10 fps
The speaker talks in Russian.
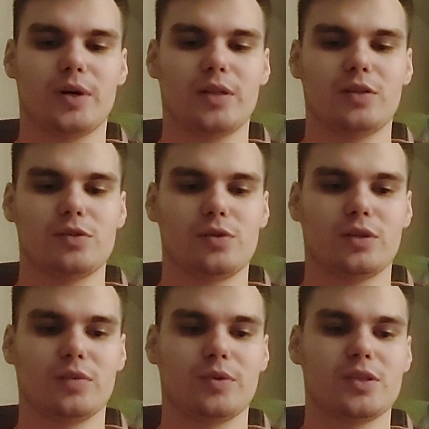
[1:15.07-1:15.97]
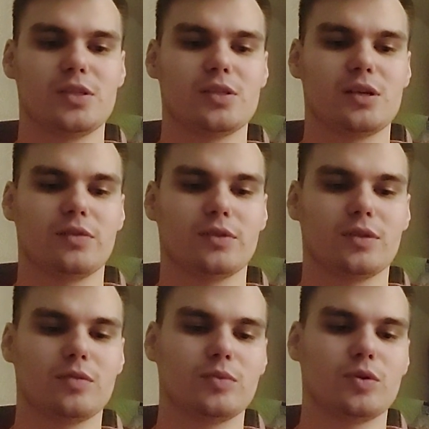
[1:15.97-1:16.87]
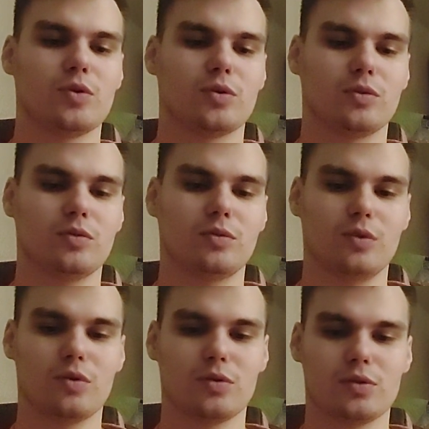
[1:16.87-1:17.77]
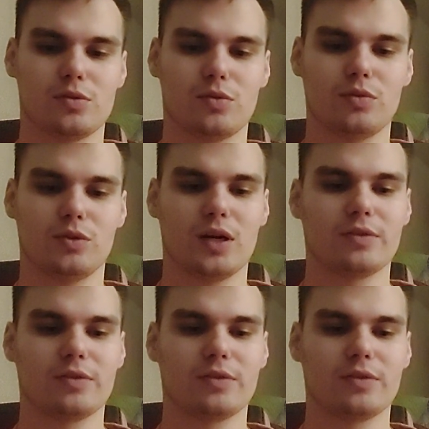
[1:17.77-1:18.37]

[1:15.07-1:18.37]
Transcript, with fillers: по адресу Хантамансийский автономный округ города Сургут,